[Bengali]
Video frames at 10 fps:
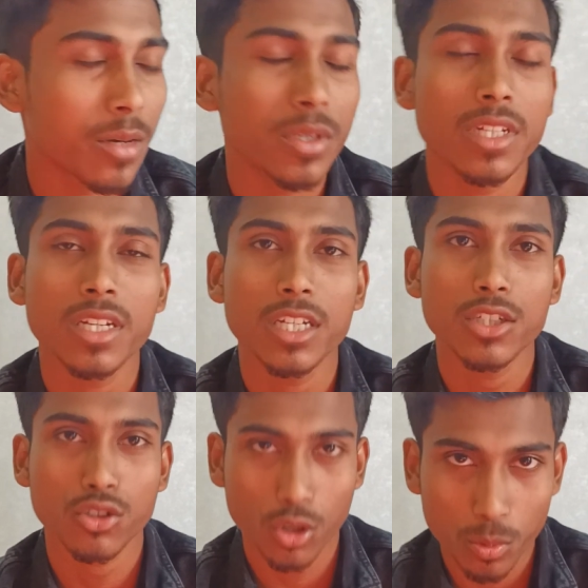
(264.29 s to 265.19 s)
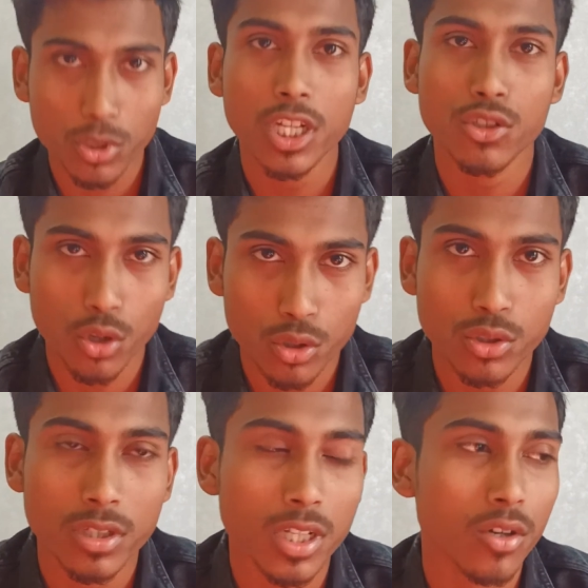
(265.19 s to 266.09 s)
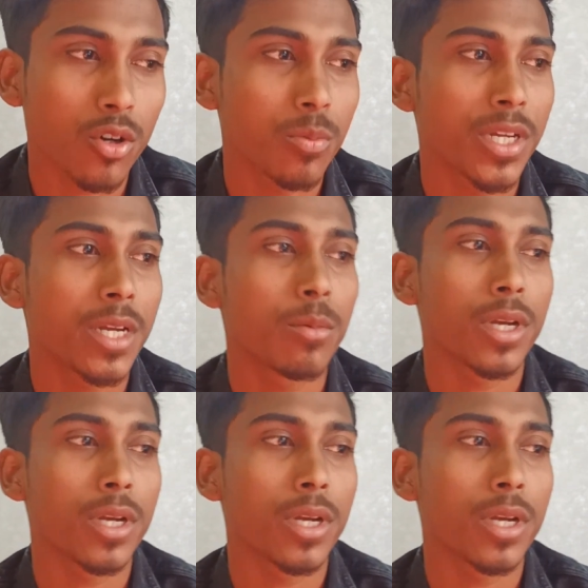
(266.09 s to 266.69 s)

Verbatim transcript: আমাদেরকে সর্বদাই সহযোগিতা করবে